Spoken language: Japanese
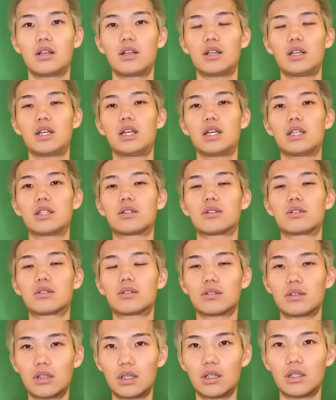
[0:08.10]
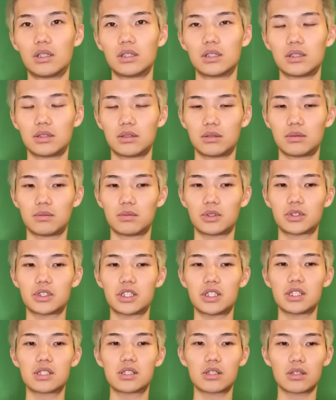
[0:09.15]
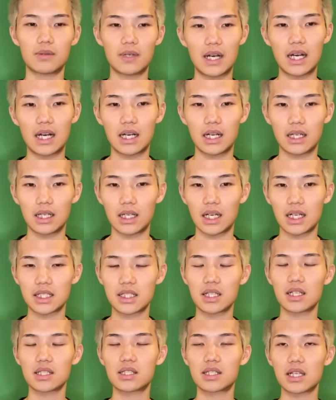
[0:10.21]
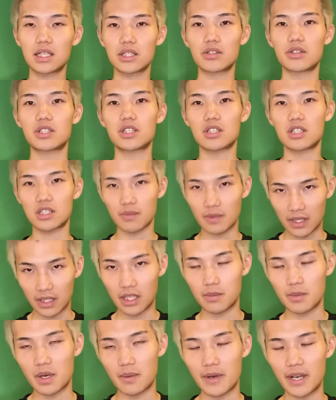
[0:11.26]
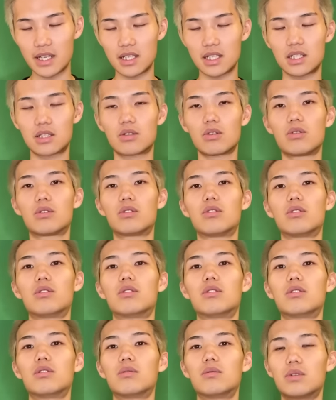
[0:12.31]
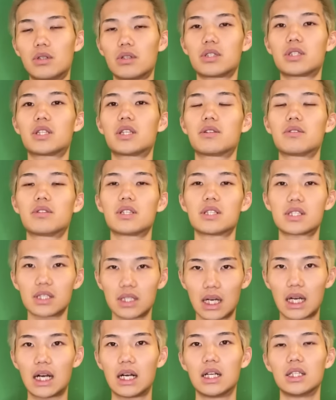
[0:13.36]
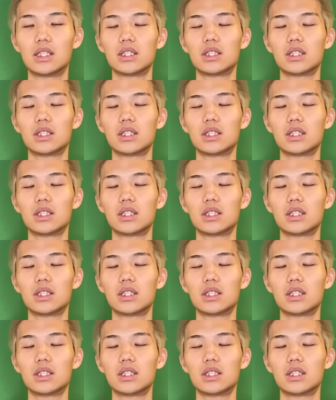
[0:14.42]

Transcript: えー、っと、持ちリストは8月31日まで今毎日投稿をしてるんですが、